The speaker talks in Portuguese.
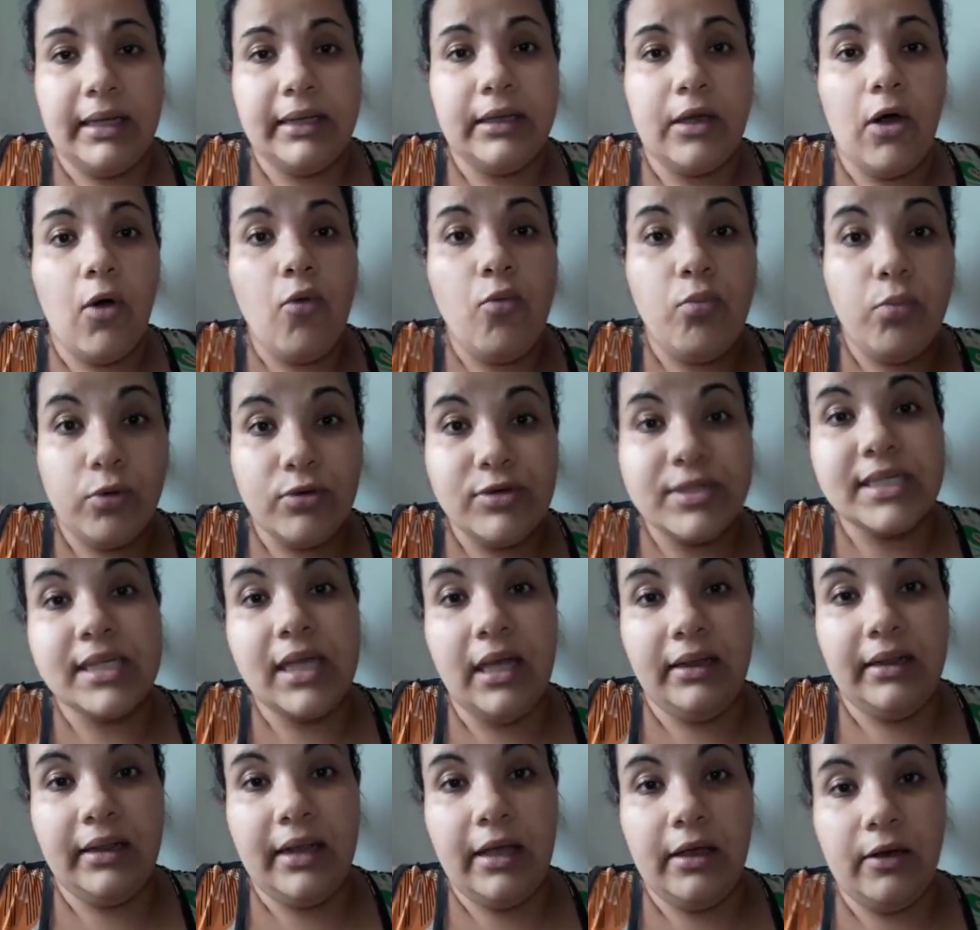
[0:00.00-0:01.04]
Então,
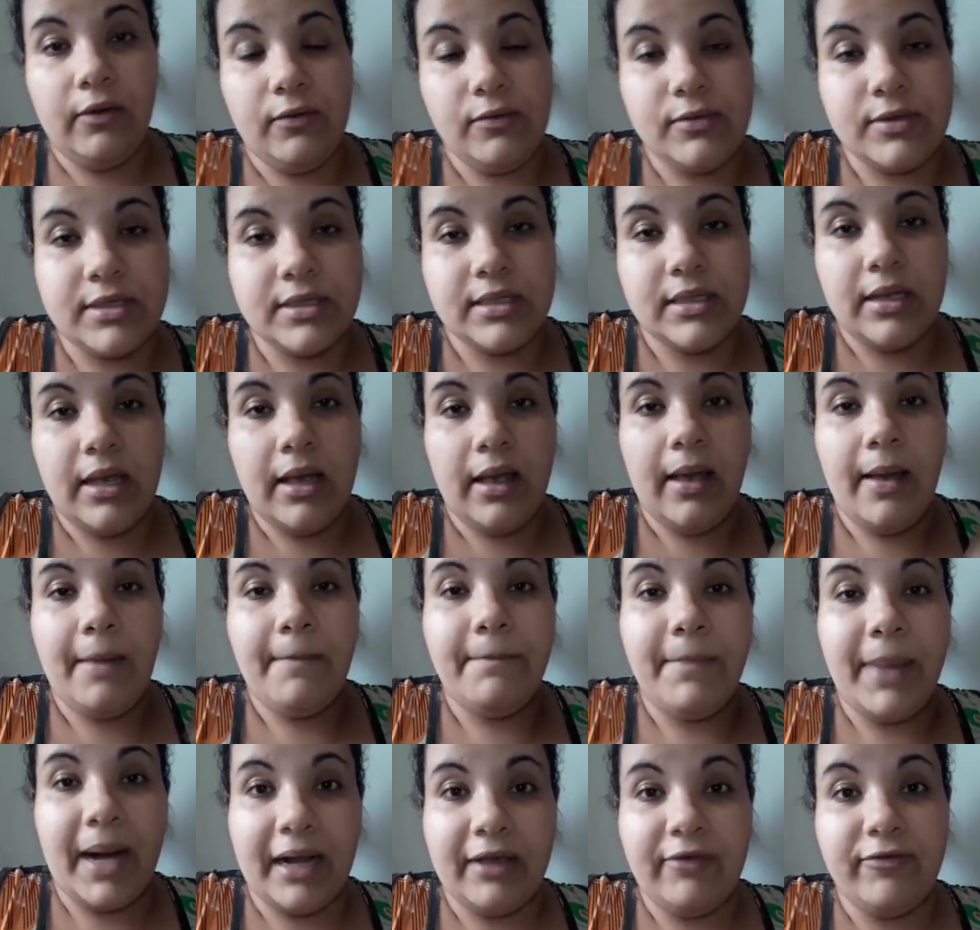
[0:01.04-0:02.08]
busque em Deus para